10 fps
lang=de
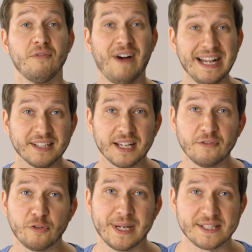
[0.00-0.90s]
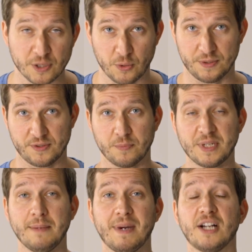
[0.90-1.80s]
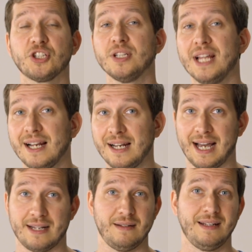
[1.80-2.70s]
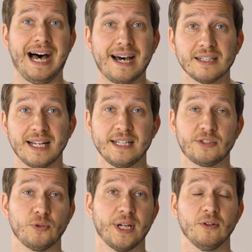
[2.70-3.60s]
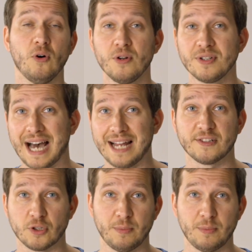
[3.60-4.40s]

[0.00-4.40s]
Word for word: Weitere Informationen zum Thema Schnellladen, Ladeleistungen und alles